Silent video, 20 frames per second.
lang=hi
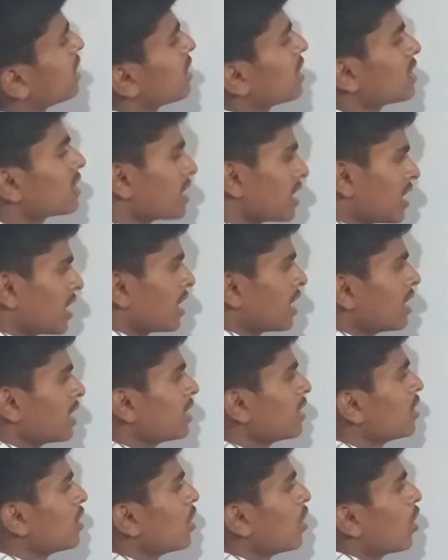घटा देना
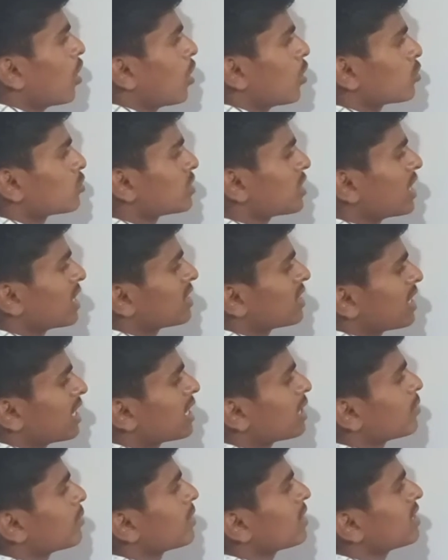है और उसका
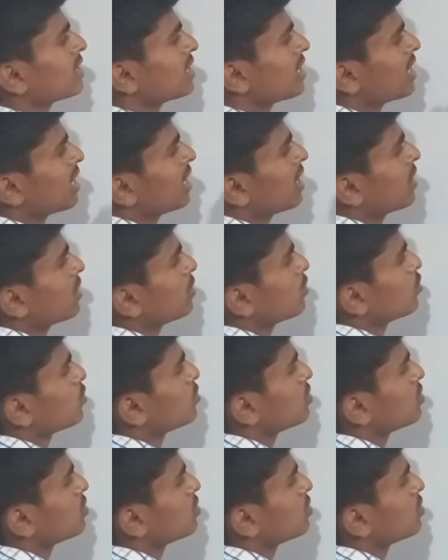अंतर एक और लिख देना है